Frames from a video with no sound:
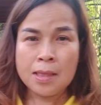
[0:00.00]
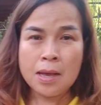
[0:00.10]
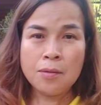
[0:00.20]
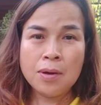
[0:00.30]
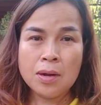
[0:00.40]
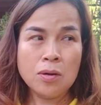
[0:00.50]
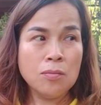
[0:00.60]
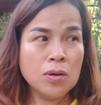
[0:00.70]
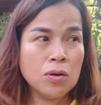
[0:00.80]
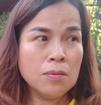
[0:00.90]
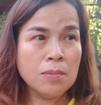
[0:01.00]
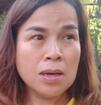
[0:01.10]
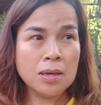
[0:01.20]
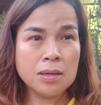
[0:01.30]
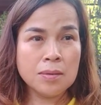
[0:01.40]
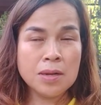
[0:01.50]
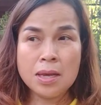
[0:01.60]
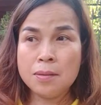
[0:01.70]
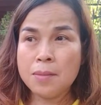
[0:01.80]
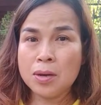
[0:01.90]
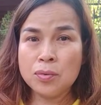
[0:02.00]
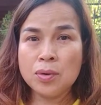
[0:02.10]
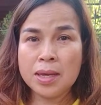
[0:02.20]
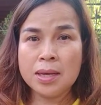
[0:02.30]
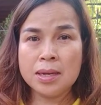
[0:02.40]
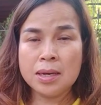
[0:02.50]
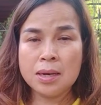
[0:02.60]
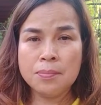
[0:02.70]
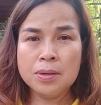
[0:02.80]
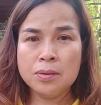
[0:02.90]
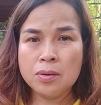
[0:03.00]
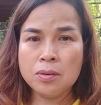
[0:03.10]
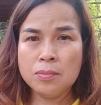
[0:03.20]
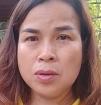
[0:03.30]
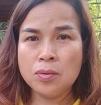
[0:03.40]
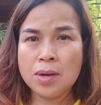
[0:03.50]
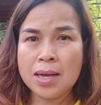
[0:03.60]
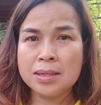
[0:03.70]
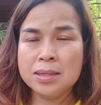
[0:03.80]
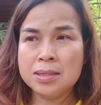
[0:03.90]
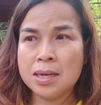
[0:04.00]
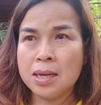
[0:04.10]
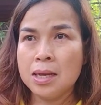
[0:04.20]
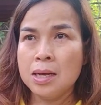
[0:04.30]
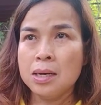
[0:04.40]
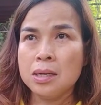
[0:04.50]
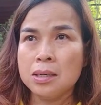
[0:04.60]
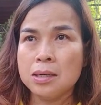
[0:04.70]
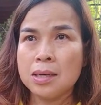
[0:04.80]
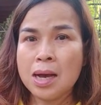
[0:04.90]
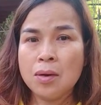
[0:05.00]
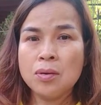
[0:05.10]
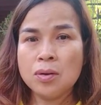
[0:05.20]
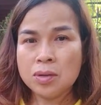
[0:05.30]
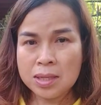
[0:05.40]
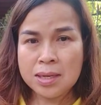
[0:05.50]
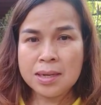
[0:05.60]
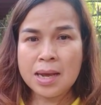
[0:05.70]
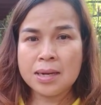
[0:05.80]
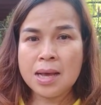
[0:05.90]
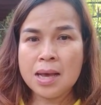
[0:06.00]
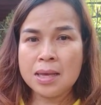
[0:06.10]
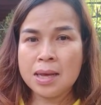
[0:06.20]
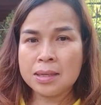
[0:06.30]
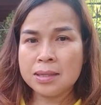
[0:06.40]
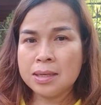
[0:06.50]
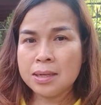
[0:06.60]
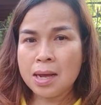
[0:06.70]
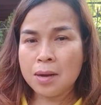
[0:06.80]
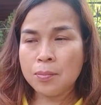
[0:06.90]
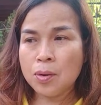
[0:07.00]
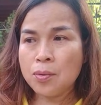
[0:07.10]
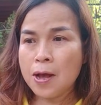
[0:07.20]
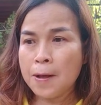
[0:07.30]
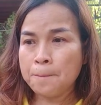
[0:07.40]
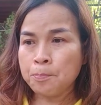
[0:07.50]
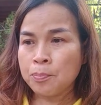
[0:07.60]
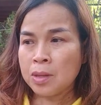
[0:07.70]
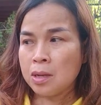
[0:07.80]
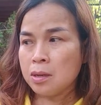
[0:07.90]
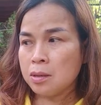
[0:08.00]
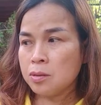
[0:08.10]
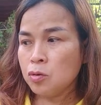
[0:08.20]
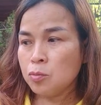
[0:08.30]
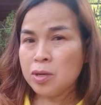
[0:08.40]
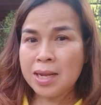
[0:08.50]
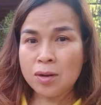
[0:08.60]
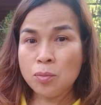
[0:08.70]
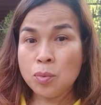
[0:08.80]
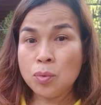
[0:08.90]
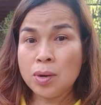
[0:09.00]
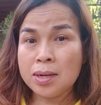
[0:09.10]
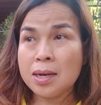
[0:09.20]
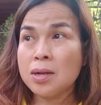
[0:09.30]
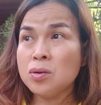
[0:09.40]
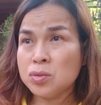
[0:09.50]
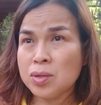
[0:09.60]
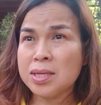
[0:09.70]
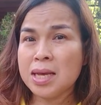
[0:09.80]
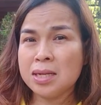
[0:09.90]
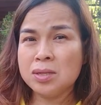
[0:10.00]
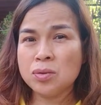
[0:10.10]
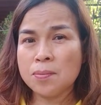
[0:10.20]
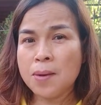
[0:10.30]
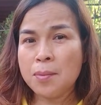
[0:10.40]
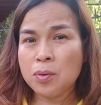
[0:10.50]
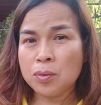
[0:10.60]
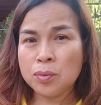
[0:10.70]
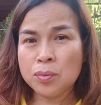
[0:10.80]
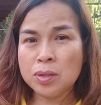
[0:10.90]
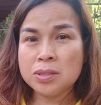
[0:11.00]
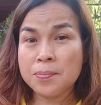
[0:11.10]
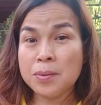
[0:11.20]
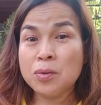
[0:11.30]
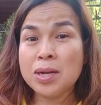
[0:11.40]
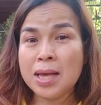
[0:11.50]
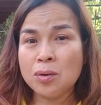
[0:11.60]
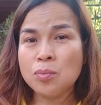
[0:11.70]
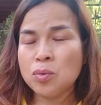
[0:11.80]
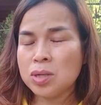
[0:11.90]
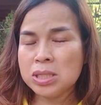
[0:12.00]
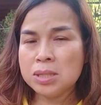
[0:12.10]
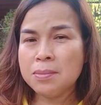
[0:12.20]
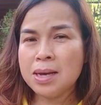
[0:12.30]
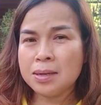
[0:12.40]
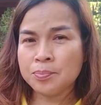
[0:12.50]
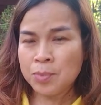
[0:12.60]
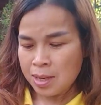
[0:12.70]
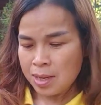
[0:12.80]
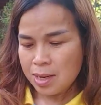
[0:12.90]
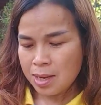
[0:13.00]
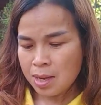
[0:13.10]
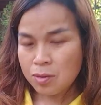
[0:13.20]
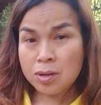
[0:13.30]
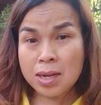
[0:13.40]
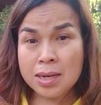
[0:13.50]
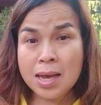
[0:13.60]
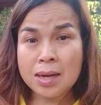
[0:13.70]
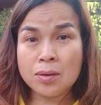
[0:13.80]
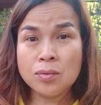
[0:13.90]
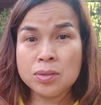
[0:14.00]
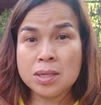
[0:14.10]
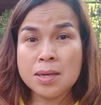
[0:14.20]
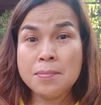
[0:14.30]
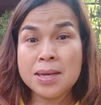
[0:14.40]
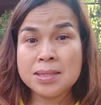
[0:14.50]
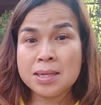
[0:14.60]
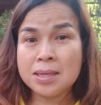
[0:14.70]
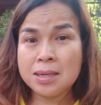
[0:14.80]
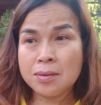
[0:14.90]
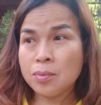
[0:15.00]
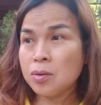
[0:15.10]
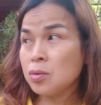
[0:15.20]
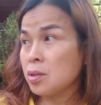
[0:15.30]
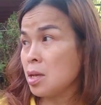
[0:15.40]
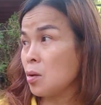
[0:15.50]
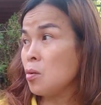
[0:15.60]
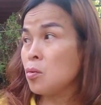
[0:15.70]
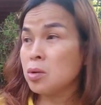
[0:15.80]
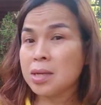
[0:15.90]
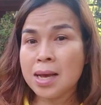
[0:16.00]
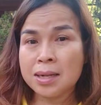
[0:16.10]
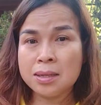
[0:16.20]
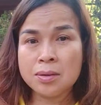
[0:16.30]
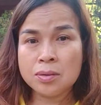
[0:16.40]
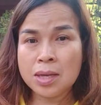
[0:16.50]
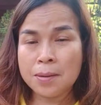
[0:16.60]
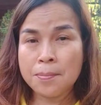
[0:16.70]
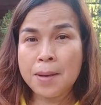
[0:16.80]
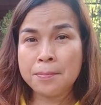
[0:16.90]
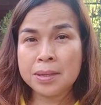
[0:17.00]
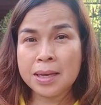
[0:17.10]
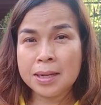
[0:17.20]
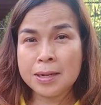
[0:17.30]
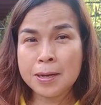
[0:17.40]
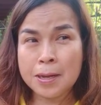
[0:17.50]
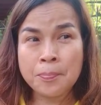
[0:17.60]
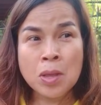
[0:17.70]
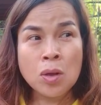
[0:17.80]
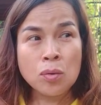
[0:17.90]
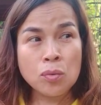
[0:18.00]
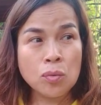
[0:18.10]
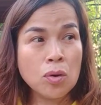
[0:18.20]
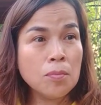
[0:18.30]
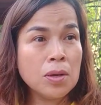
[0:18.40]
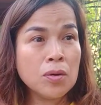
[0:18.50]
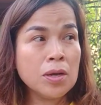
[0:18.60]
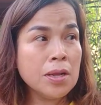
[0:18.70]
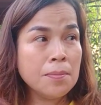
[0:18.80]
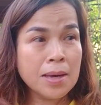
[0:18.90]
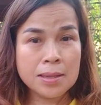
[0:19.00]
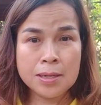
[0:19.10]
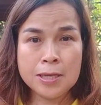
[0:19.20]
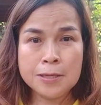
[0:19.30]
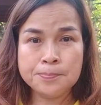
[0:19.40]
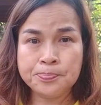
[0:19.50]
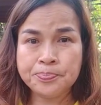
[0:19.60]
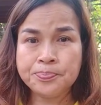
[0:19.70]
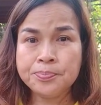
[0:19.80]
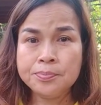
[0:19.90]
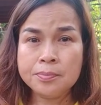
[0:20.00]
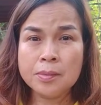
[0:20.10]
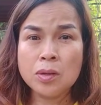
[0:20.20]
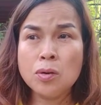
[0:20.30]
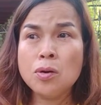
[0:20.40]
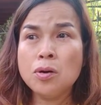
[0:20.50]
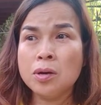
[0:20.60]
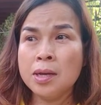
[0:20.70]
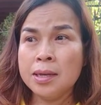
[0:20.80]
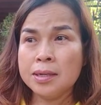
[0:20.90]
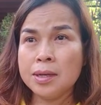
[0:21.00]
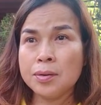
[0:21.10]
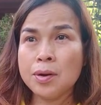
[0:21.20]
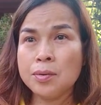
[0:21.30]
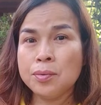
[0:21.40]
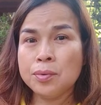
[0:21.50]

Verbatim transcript: ถ้าว่าเราไม่ค่อยมาได้มาดูแลนะคะพึ่งก็มีโอกาสที่จะเเข้าแล้วก็ทิ้งรังได้ อาจจะทิ้งรัง เพราะว่าโดนมดแดงรบกวนนะคะ โดยส่วนใหญ่ในสวนปาล์มของครูก็จะเป็นมดแดงรบกวนเยอะมากนะคะ ก็นานๆครูจะได้มาสักทีหนึ่งเพราะส่วนใหญ่ก็คนงานที่เขาแทงปาล์มแทนนะคะ ครูก็ไม่ค่อยได้มาที่นี่ ก็เดี๋ยวเรา